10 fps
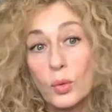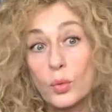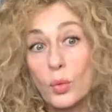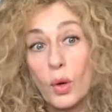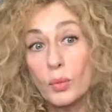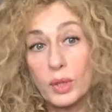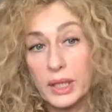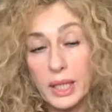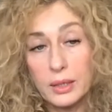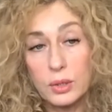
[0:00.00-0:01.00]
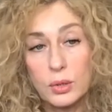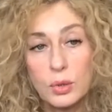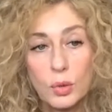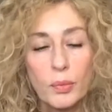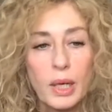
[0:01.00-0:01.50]
l'uomo ragazzo
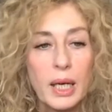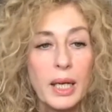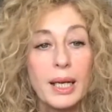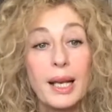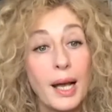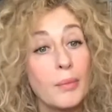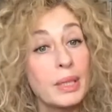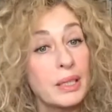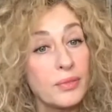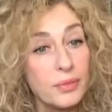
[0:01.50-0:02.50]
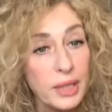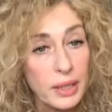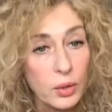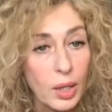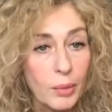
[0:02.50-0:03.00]
insomma l'ama
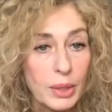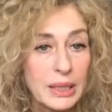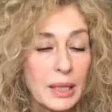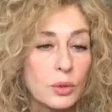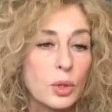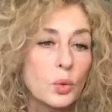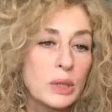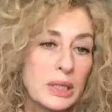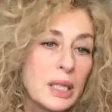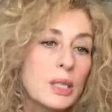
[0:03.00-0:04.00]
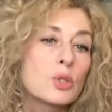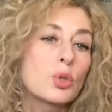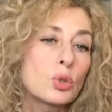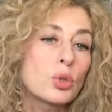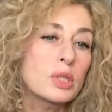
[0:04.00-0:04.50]
davvero l'ama tanto e quindi
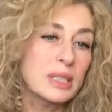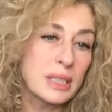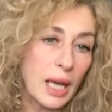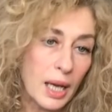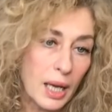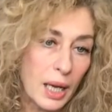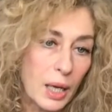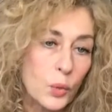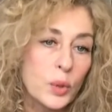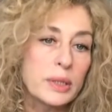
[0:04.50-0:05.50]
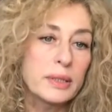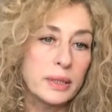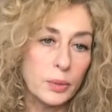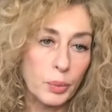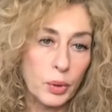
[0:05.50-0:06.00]
sottostà a quel
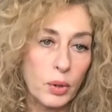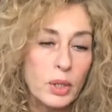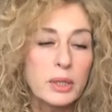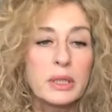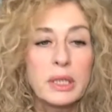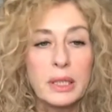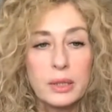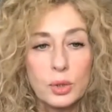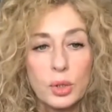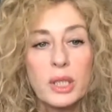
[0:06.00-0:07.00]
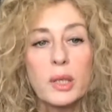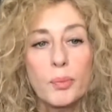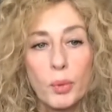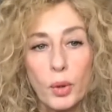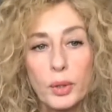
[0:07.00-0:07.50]
tipo di relazione che
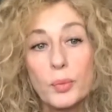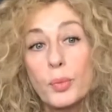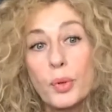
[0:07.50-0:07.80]
poi